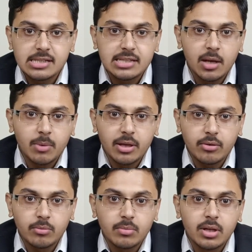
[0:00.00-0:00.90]
अस्सलाम
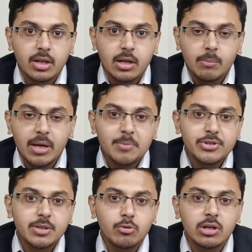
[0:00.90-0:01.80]
वालेकुम मैं
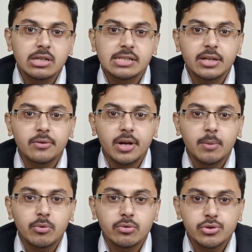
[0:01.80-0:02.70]
मुजीबुल हसन और
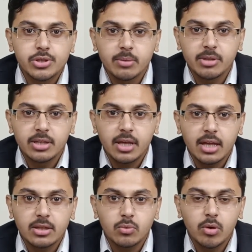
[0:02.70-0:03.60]
आपको खुश आमदीद
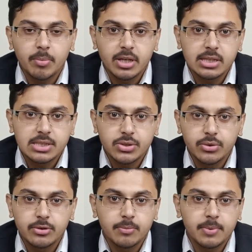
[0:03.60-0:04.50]
कहता हूँ अपने इस
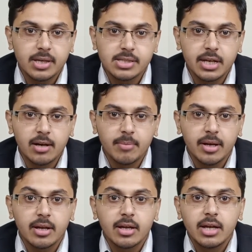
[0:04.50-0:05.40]
यूट्यूब के चैनल पर
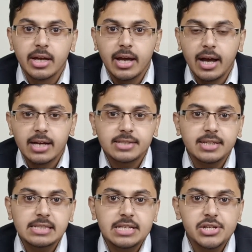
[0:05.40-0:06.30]
आज
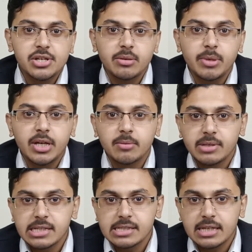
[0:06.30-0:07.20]
के सेशन में
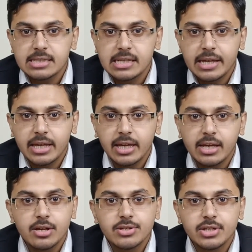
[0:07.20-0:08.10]
हम डिस्कस करेंगे
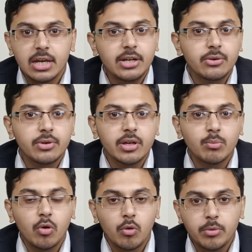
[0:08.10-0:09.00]

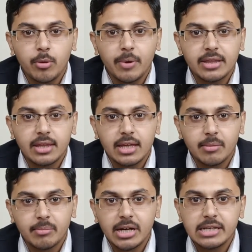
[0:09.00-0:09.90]
चेलीडोनियम होम्योपैथिक
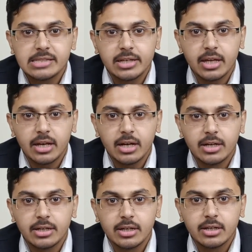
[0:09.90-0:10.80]
मेडिसिन के
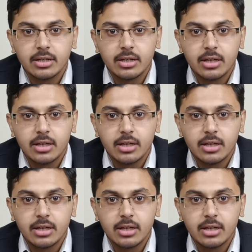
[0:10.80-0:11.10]
रिलेटेड